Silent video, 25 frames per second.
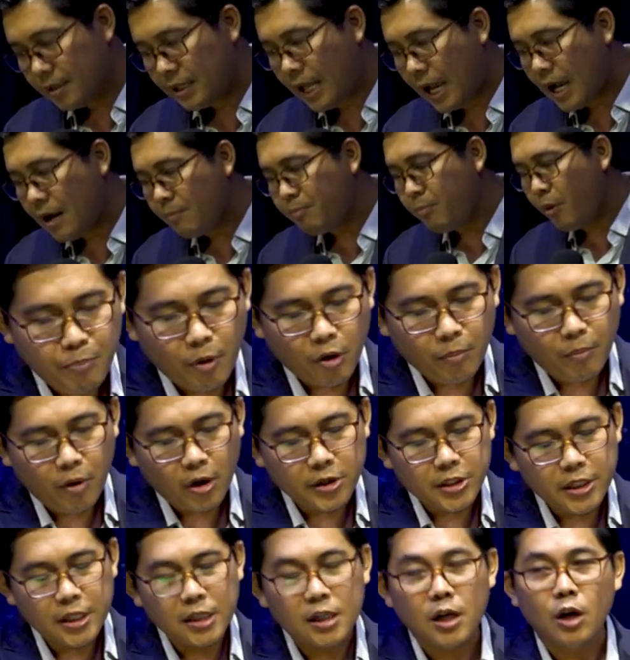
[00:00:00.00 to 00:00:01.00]
Ta bốc bò
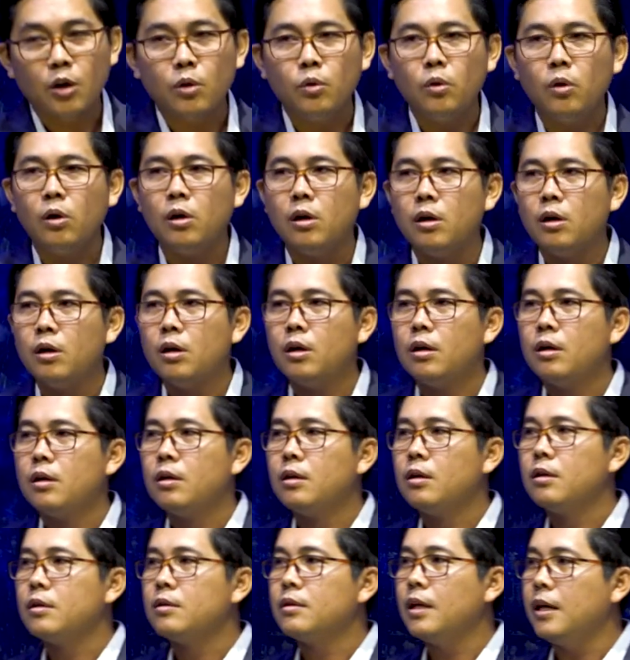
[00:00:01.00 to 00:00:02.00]
dương đầu rùa
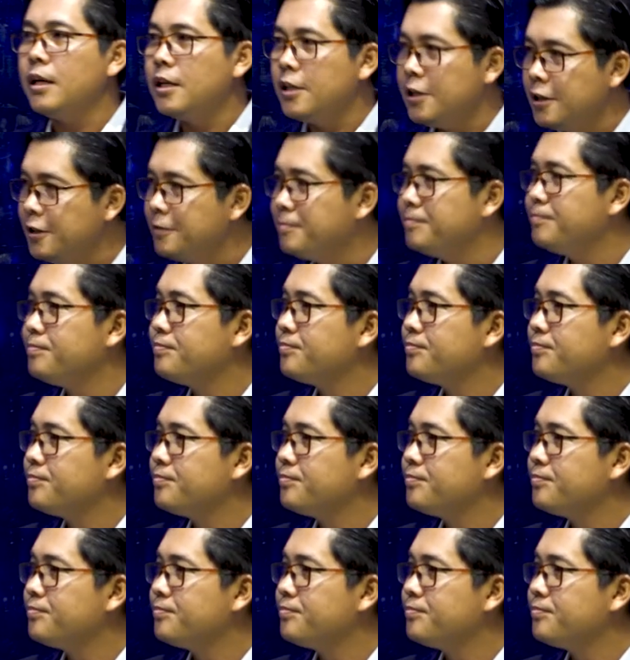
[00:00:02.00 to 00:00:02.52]
tê rứng.